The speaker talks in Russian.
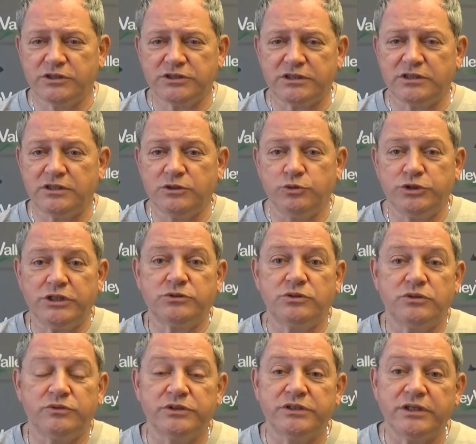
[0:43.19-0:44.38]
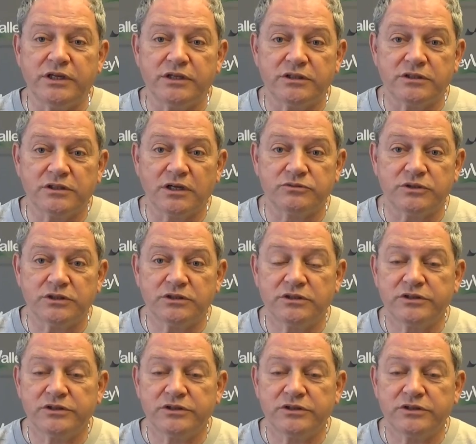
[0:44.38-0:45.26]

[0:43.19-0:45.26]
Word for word: кстати, не участвовали в лотерее-то, как вы?